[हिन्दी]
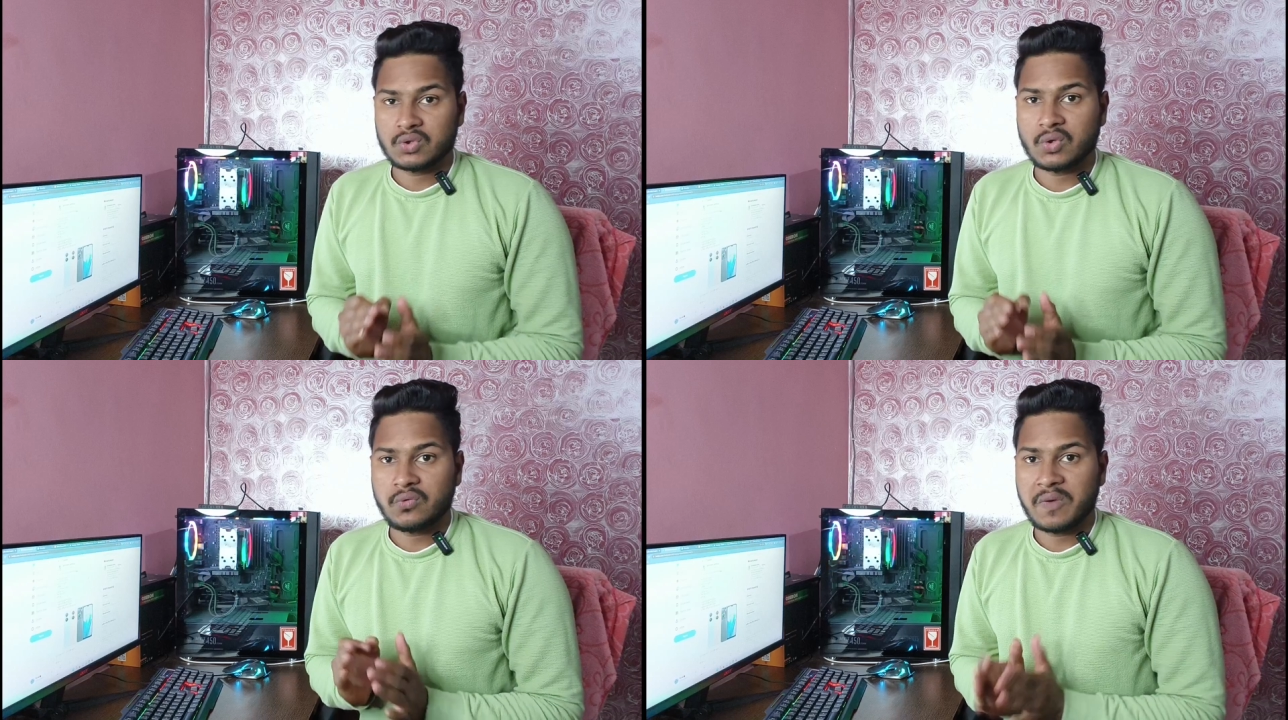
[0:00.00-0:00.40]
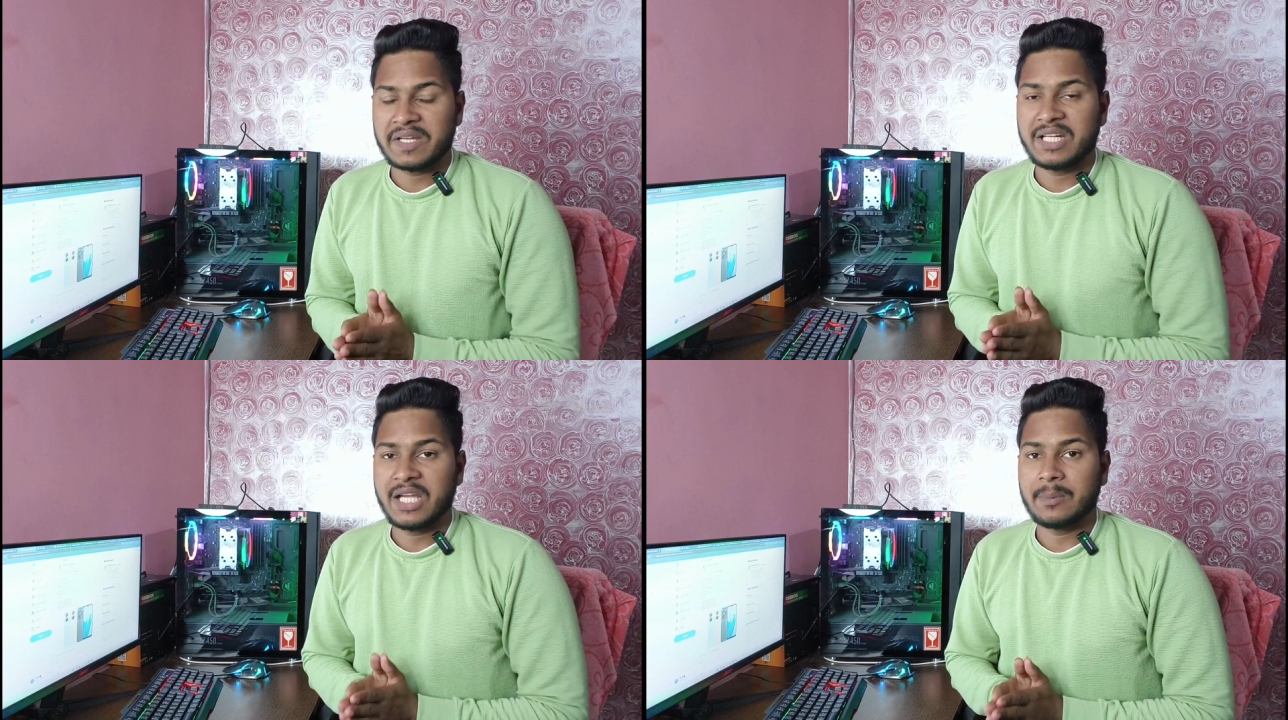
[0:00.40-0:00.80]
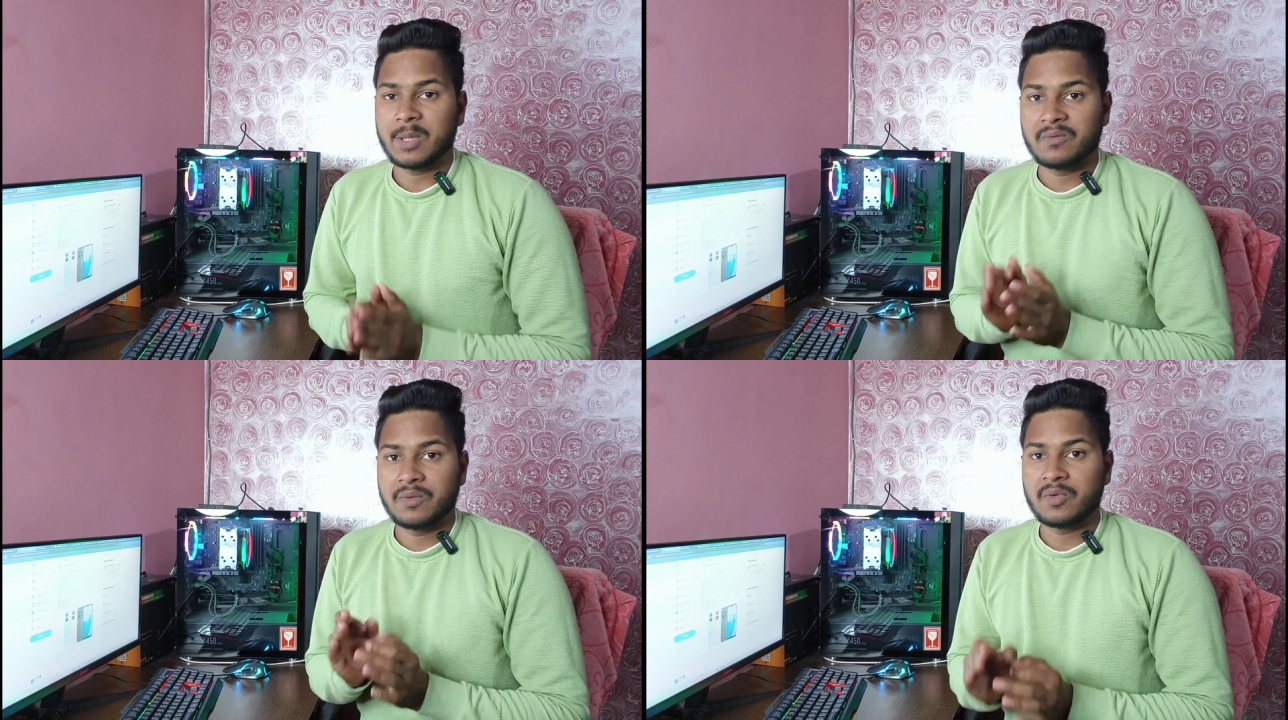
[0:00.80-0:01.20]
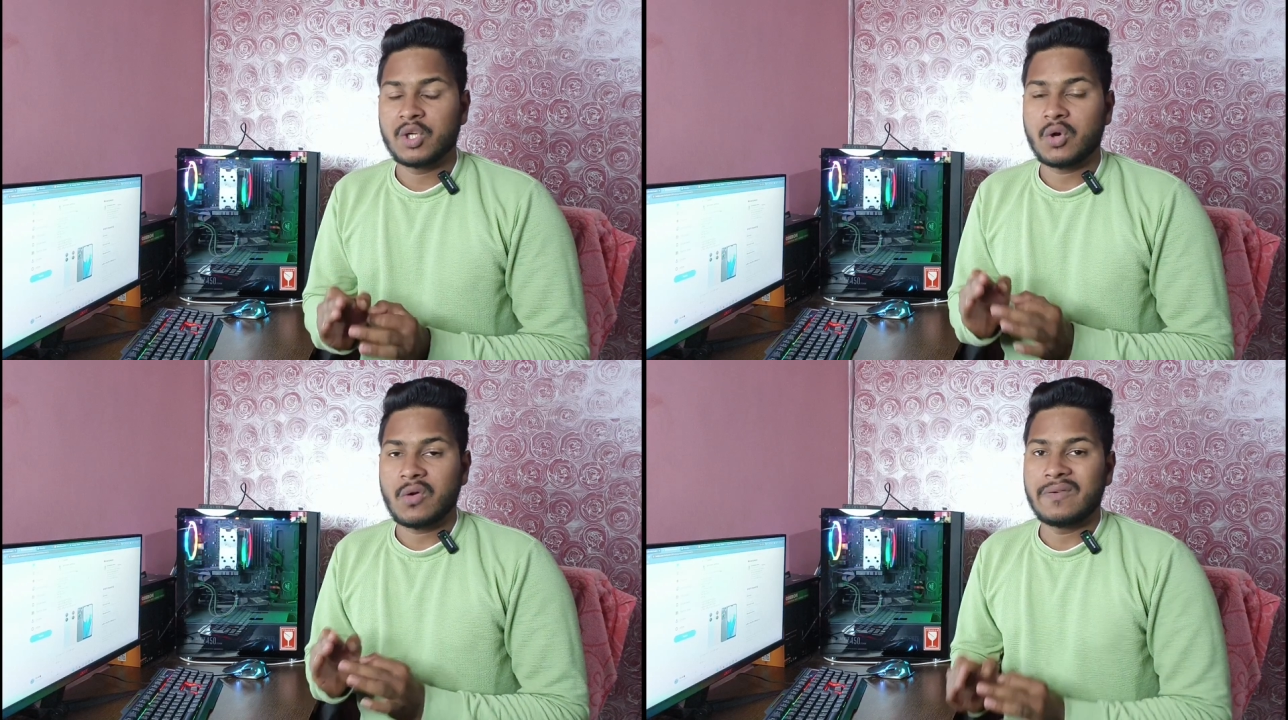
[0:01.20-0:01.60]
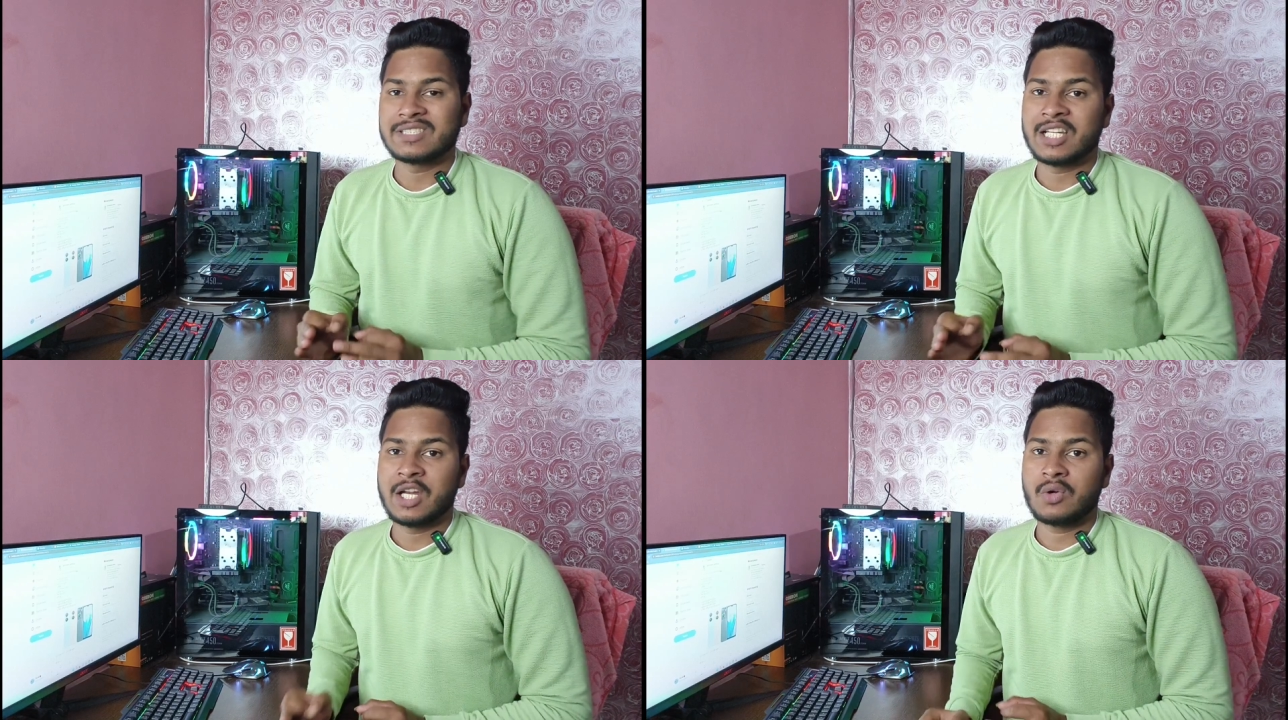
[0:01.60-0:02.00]
सो so, दोस्तों फाइनल यहाँ पर वीवो ने
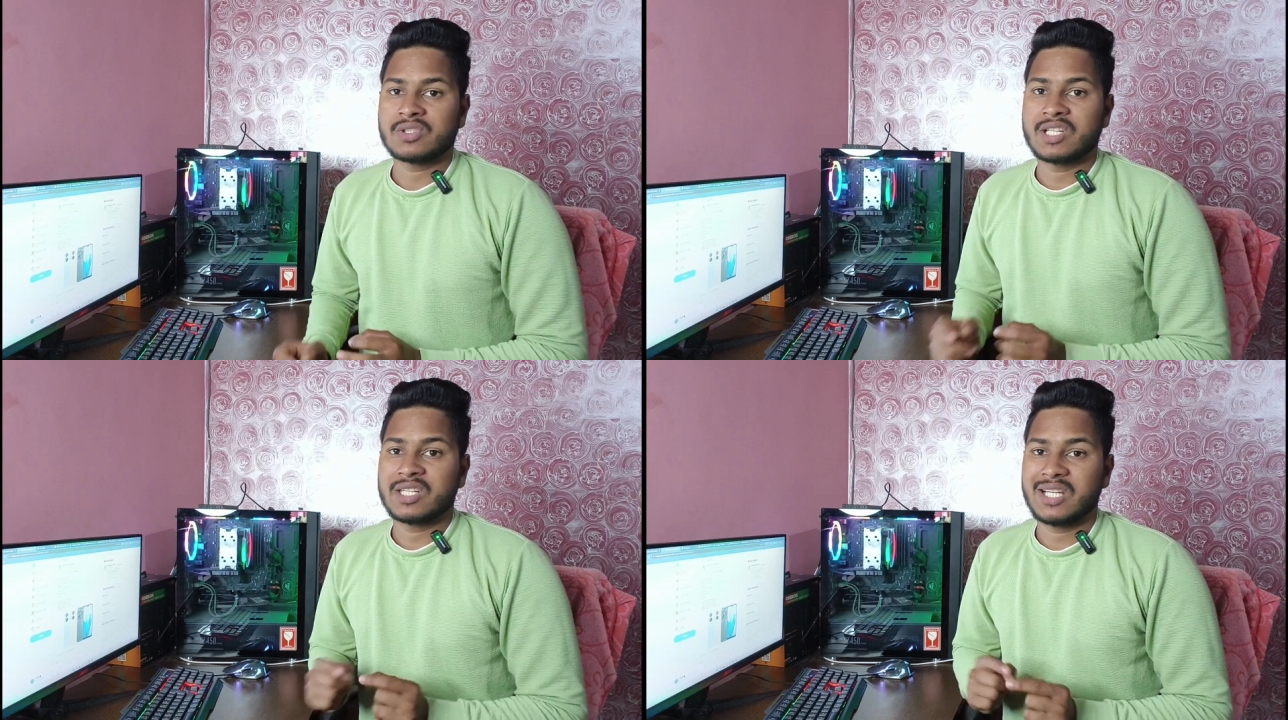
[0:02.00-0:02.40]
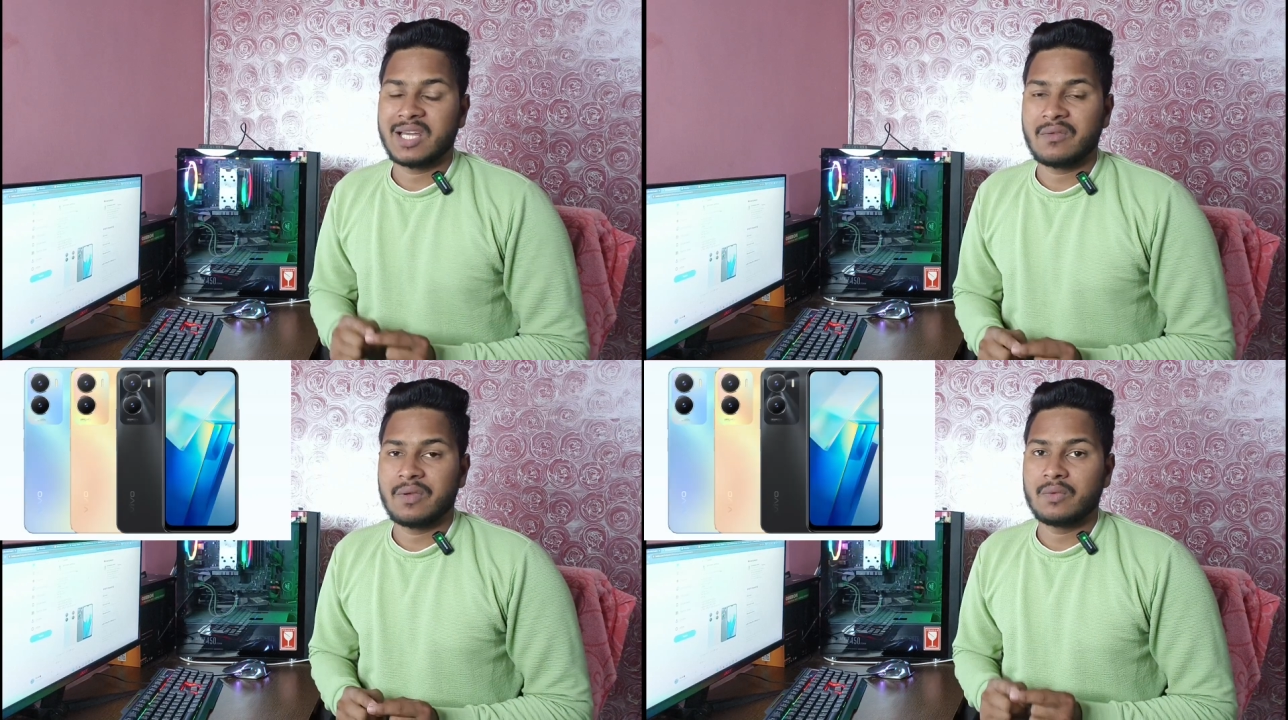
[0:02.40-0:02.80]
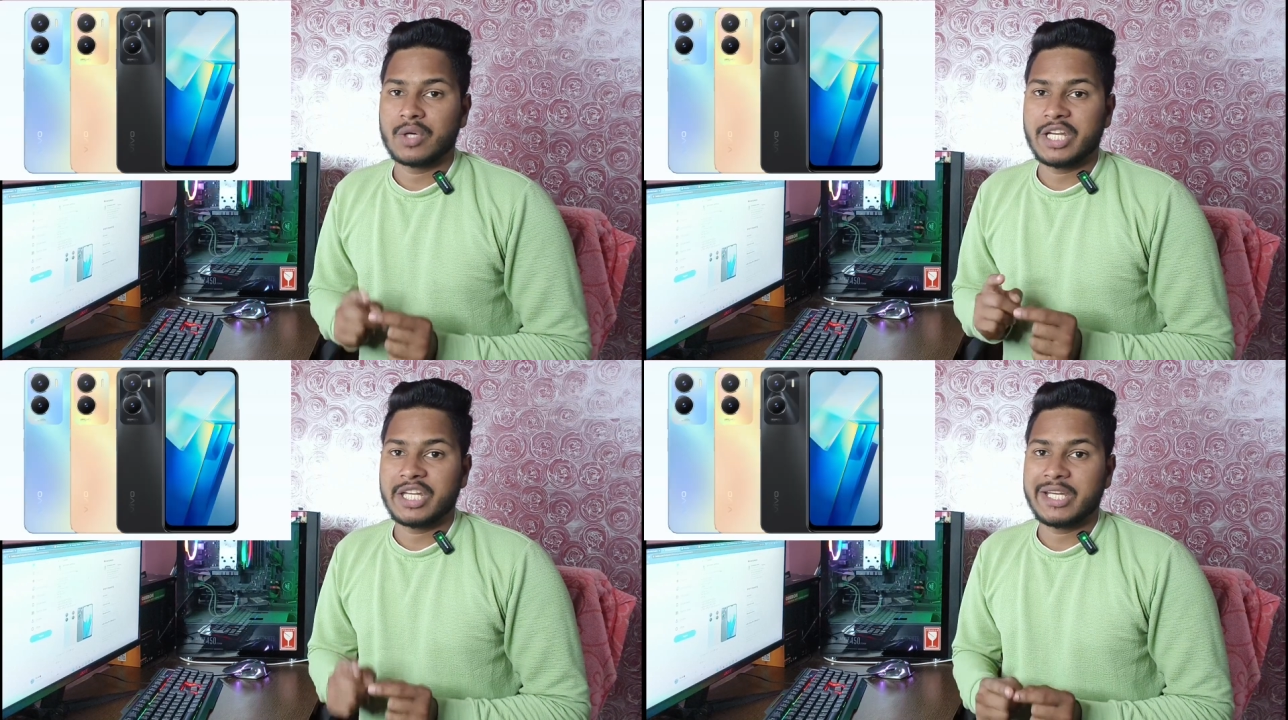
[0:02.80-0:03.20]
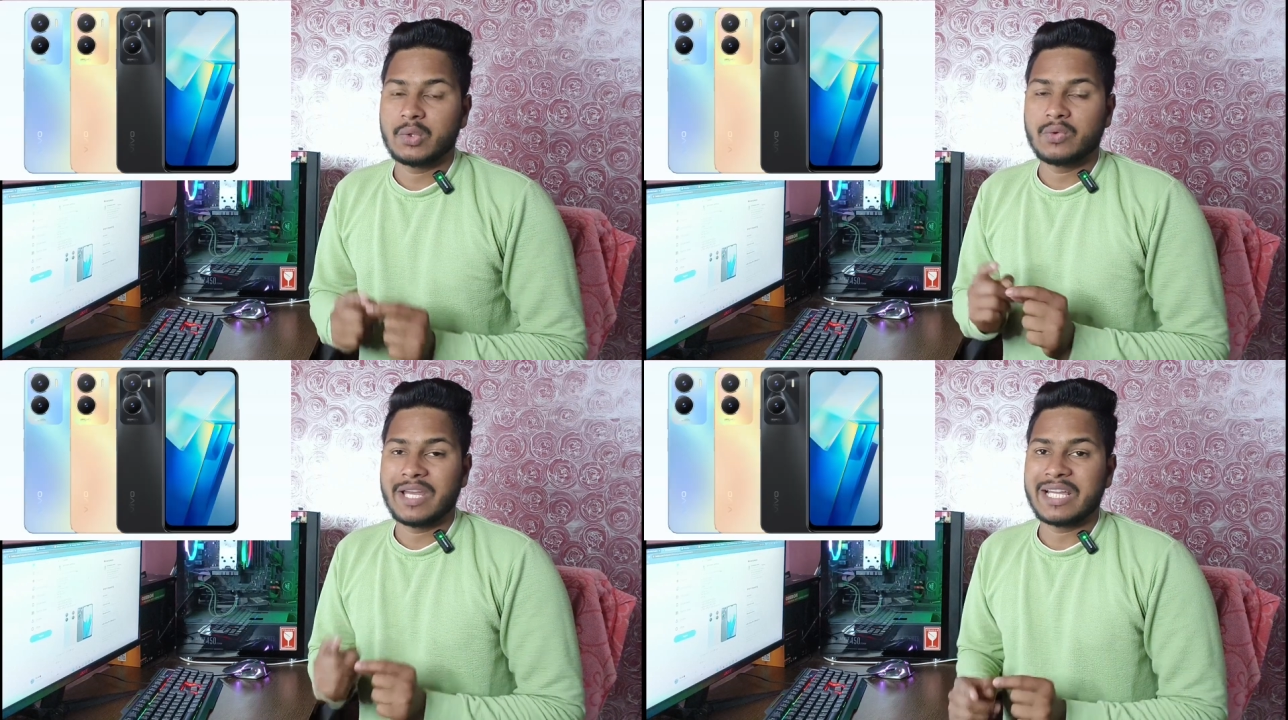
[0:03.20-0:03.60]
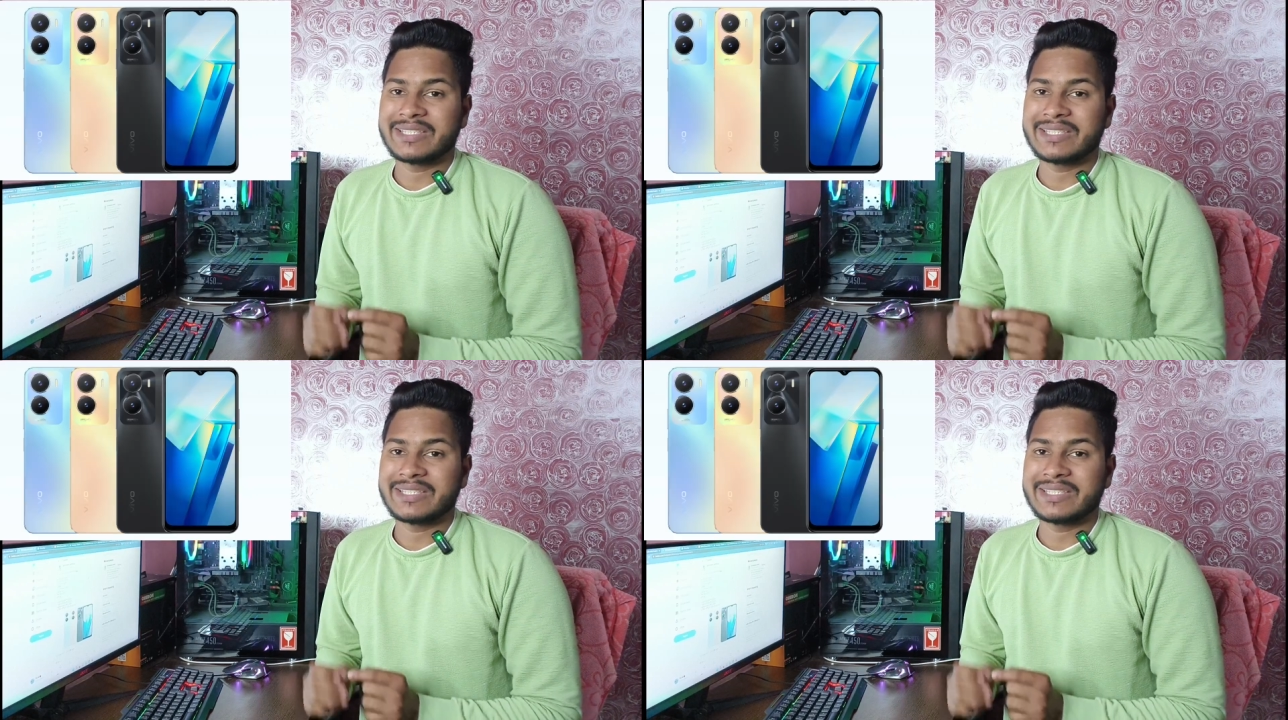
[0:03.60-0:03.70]
ऑफिशियली लॉन्च कर दिया है वीवो के टी टू